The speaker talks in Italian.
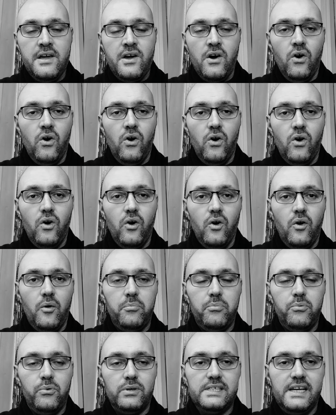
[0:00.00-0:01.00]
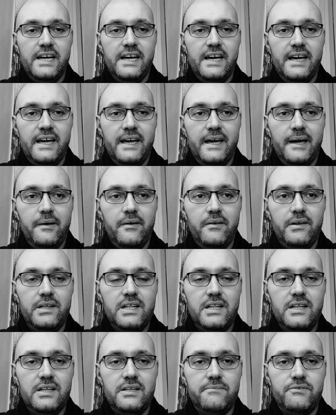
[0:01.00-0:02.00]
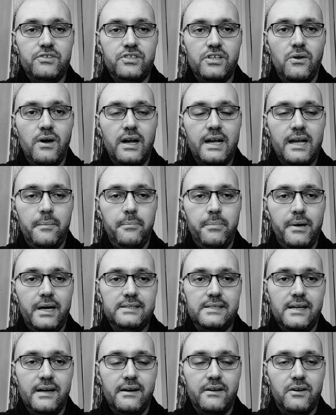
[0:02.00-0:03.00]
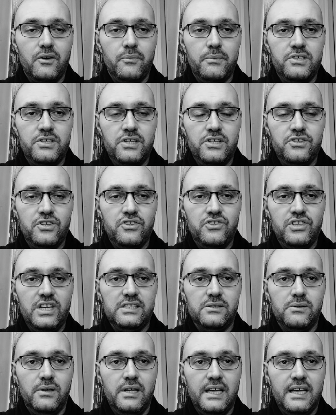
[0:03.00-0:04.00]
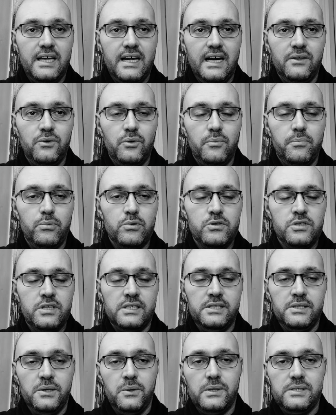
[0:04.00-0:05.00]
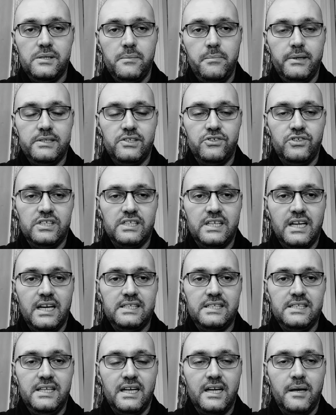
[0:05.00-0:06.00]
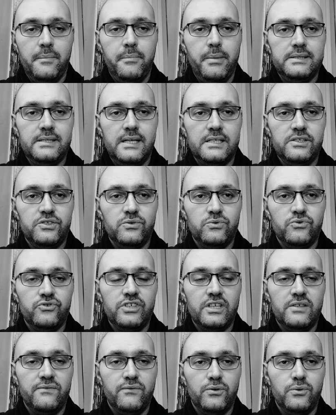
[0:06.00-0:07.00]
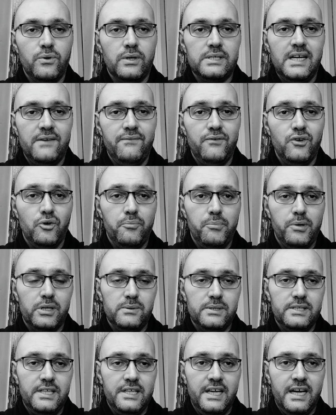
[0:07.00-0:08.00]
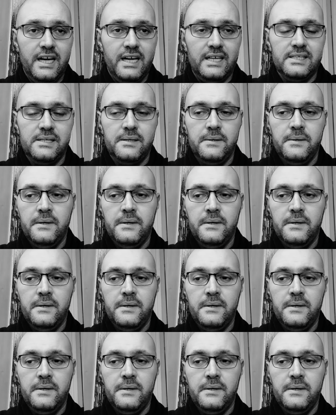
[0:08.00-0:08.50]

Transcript: oppure eh, se lo accapara, come si dice in gergo, leccando il posteriore per cercare di accapararsi un set fotografico per guadagnare.